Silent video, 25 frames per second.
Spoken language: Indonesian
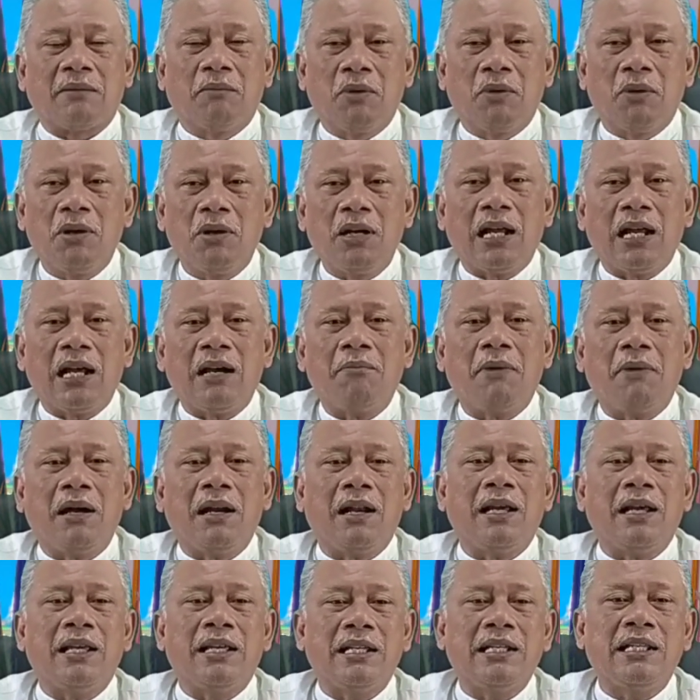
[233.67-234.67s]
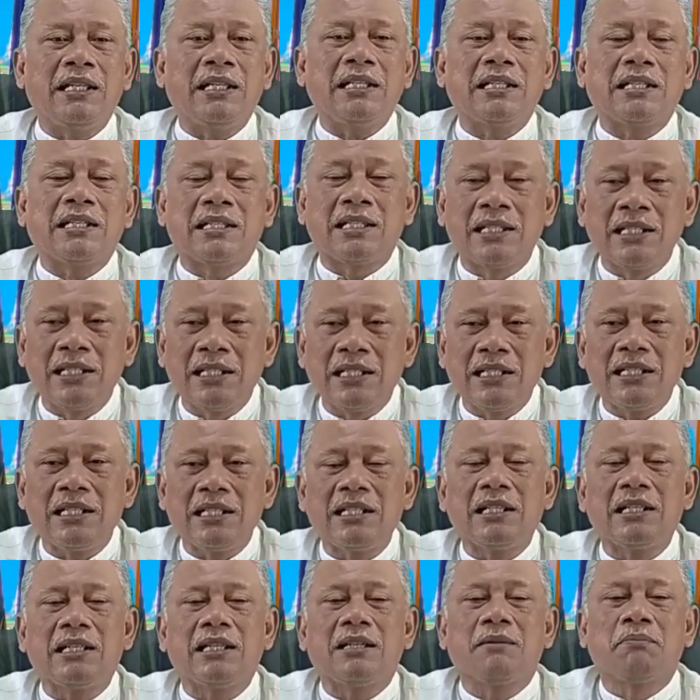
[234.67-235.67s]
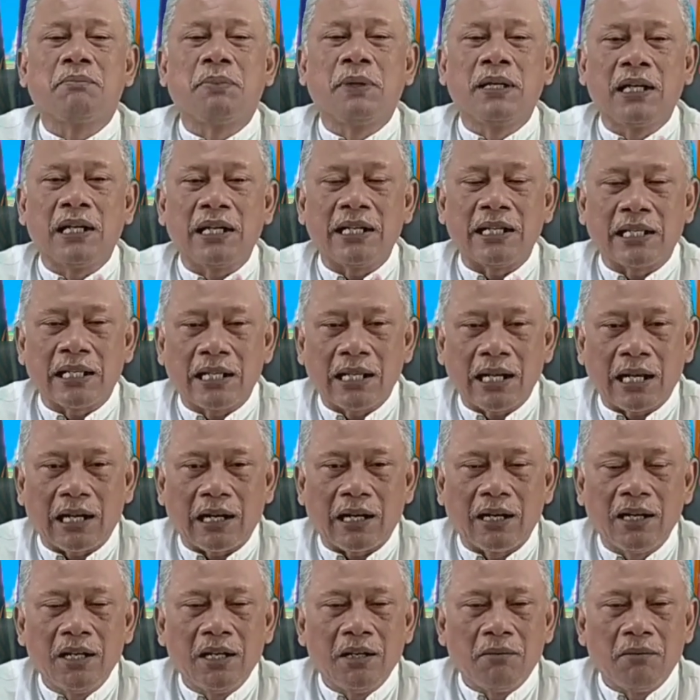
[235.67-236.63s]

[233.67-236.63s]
Mohon amanah ini diberikan